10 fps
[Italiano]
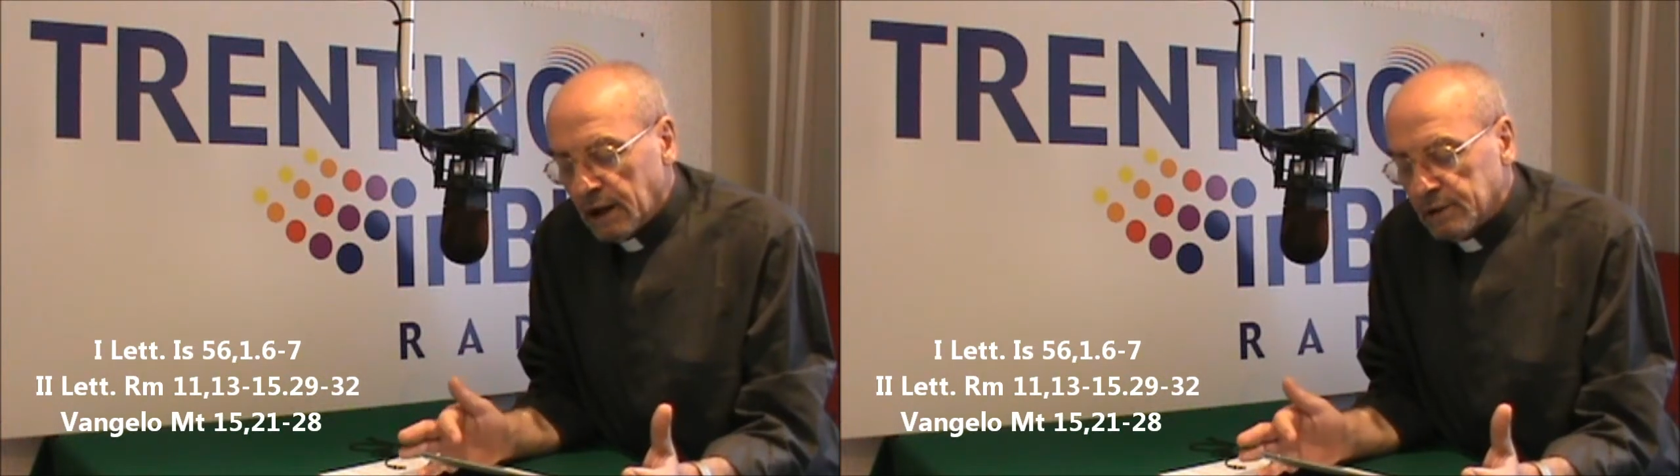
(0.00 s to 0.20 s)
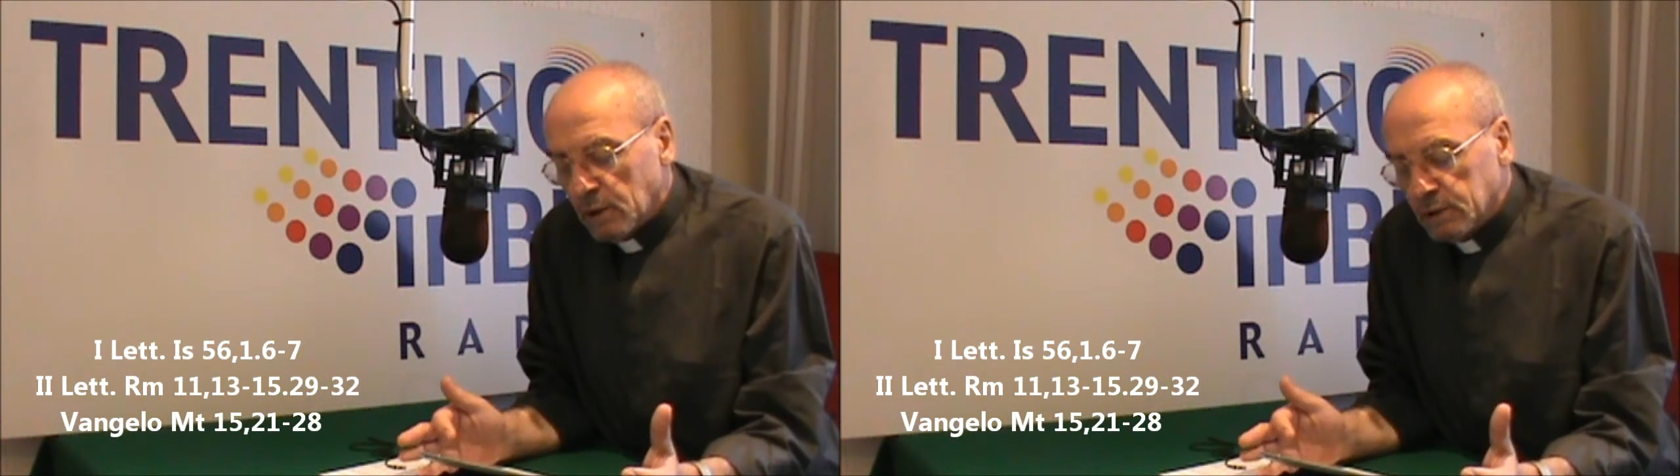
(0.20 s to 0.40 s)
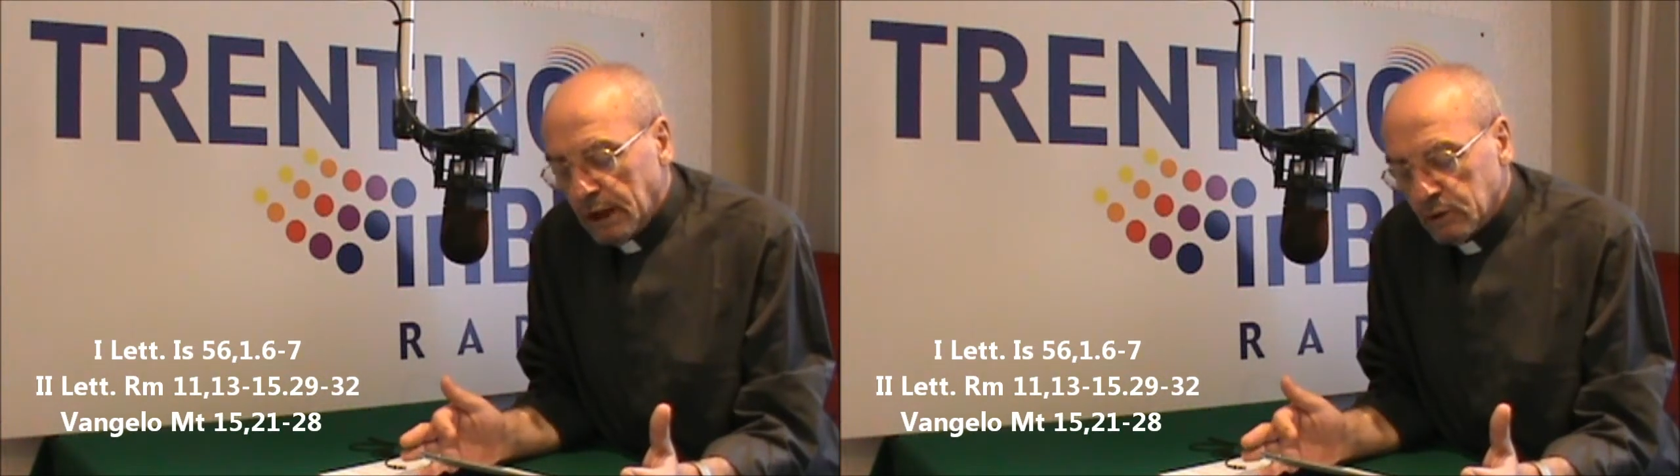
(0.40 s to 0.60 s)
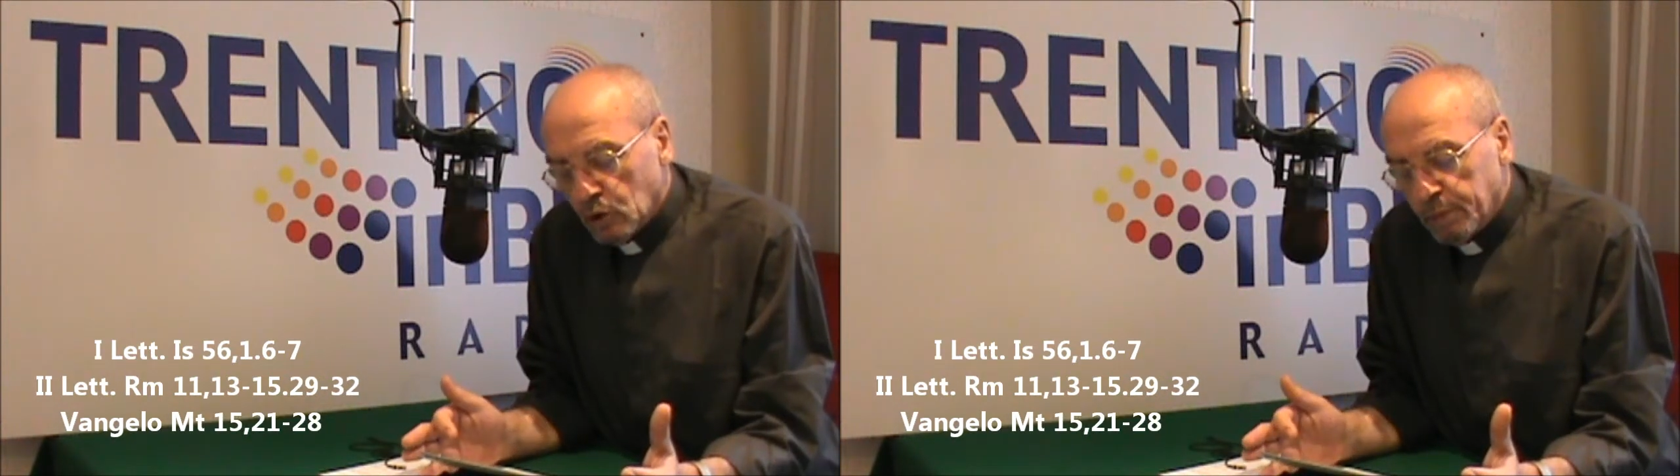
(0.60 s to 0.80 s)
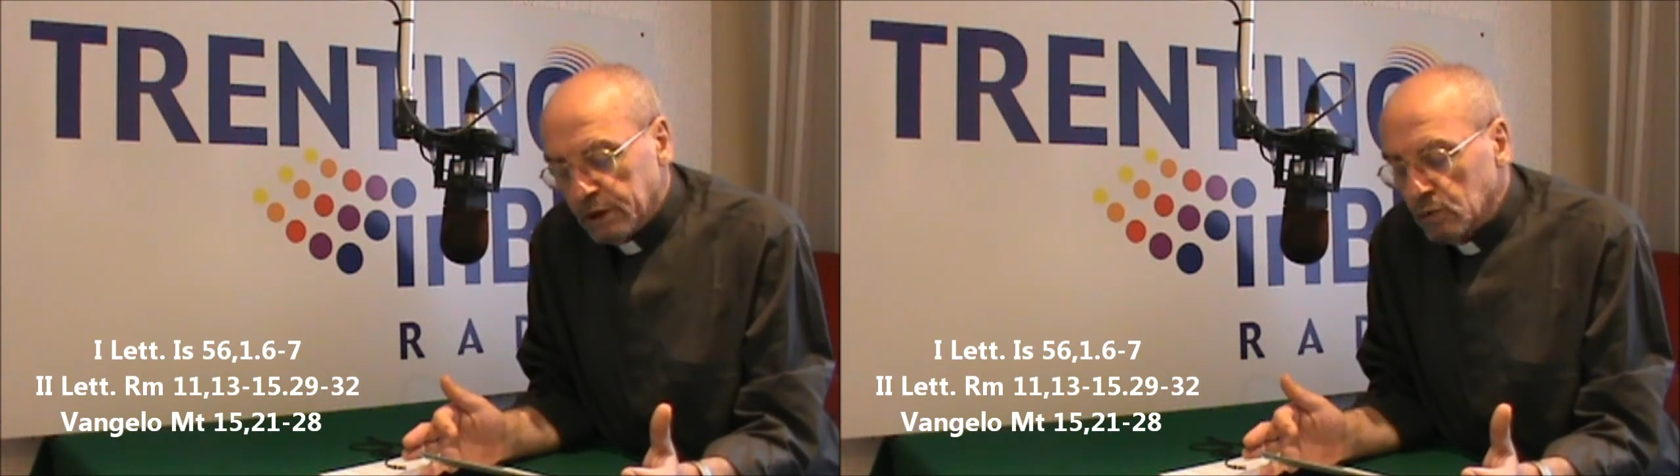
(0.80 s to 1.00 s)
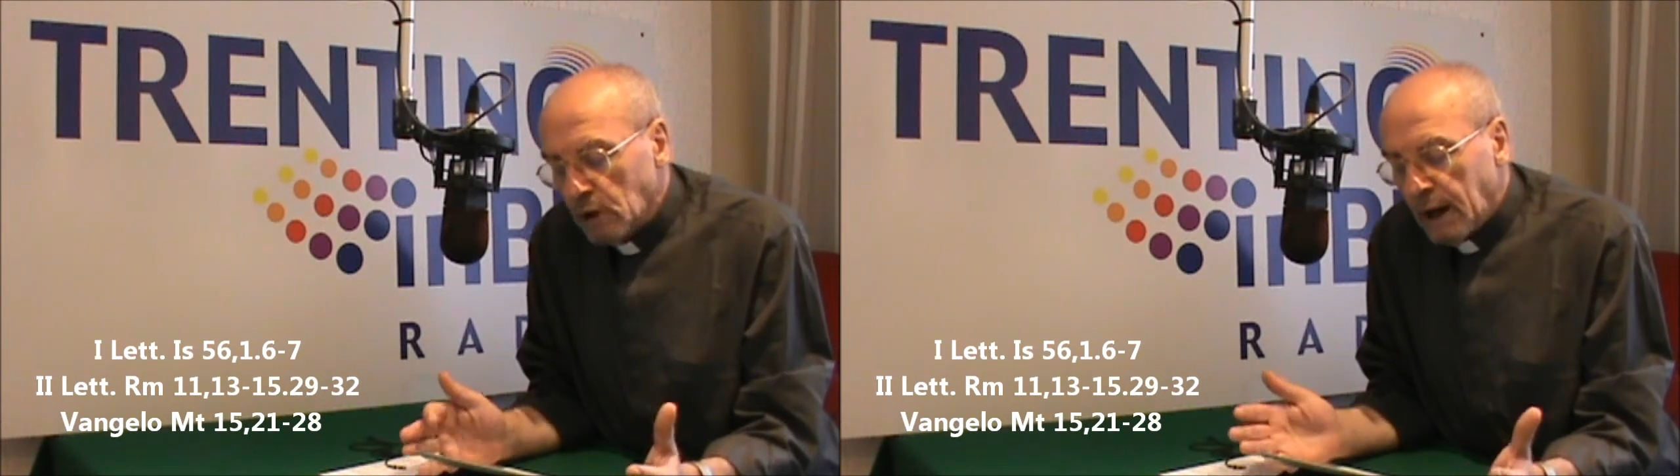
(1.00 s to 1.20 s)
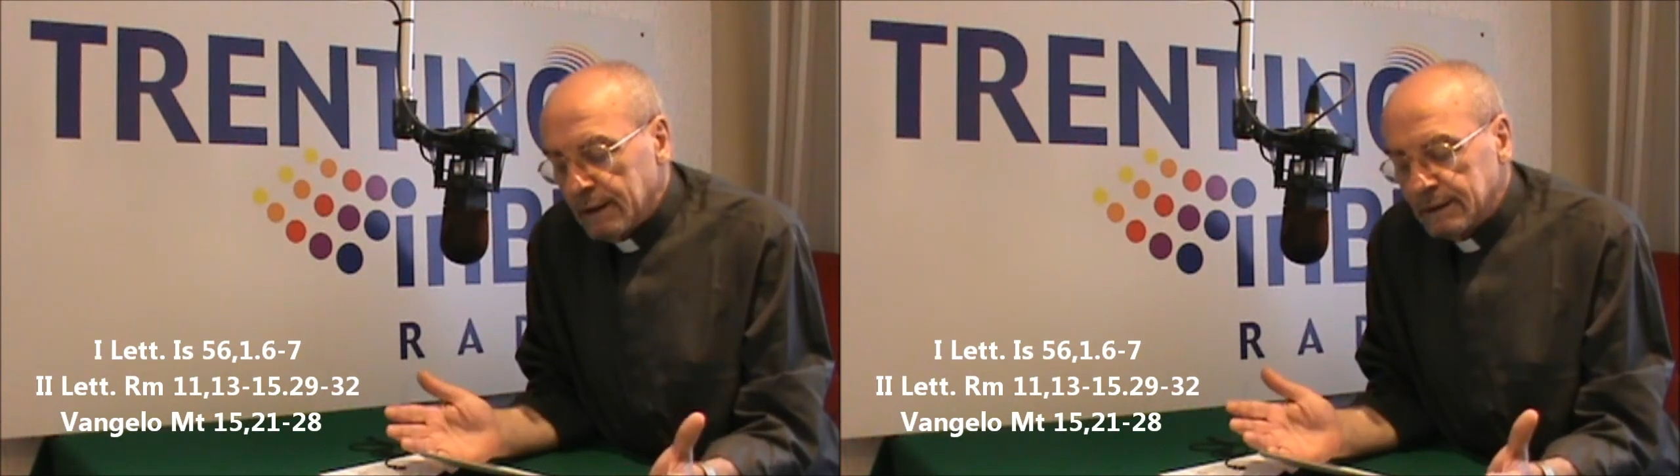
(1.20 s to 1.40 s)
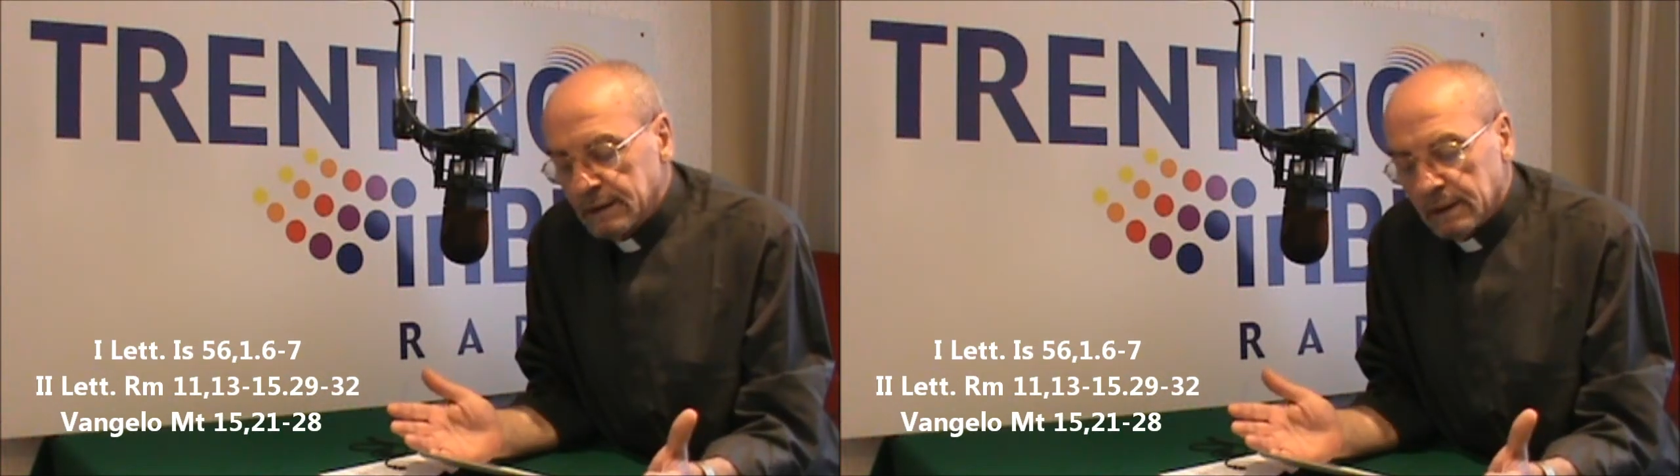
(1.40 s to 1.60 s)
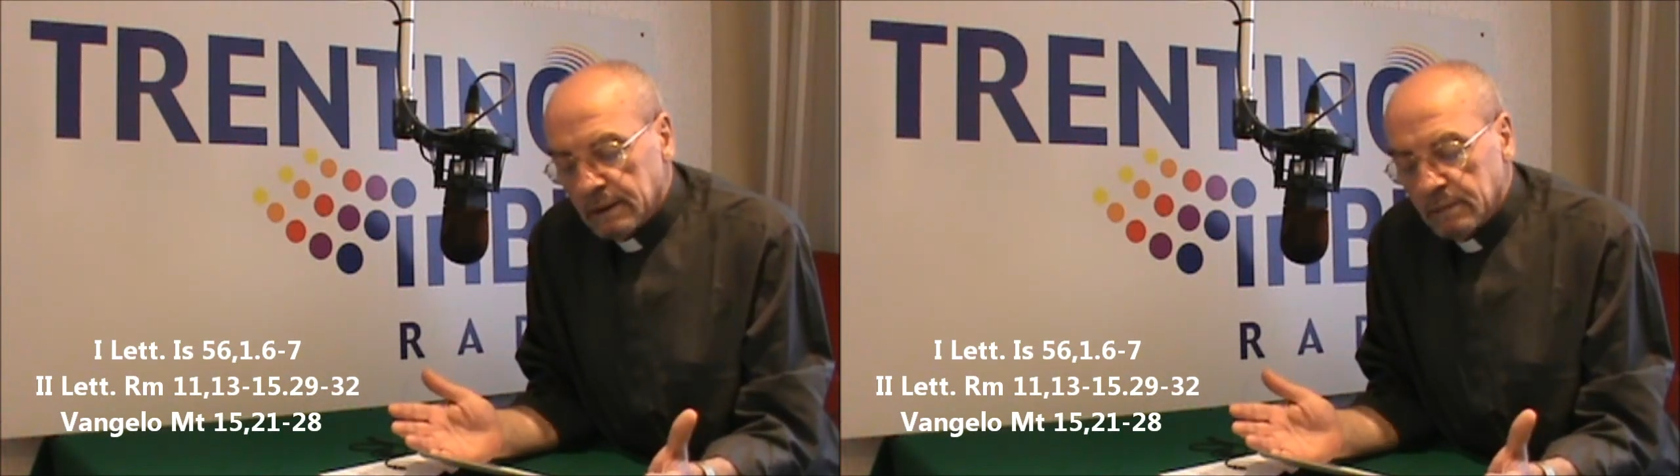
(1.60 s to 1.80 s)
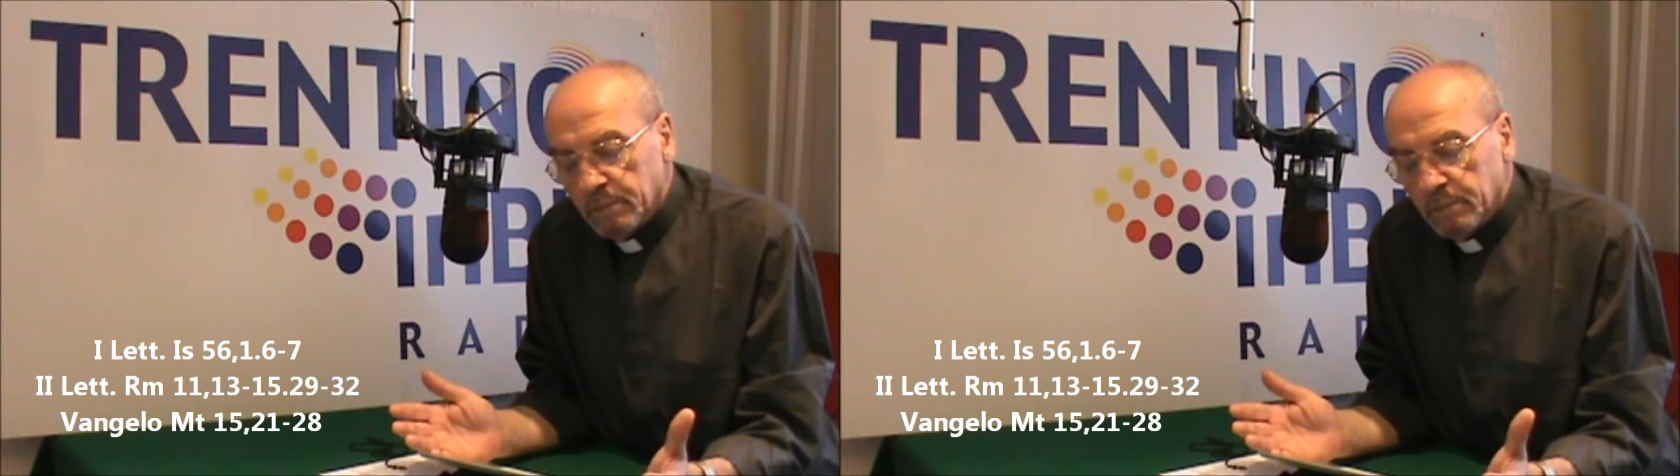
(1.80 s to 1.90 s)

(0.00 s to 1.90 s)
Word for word: soltanto petulante,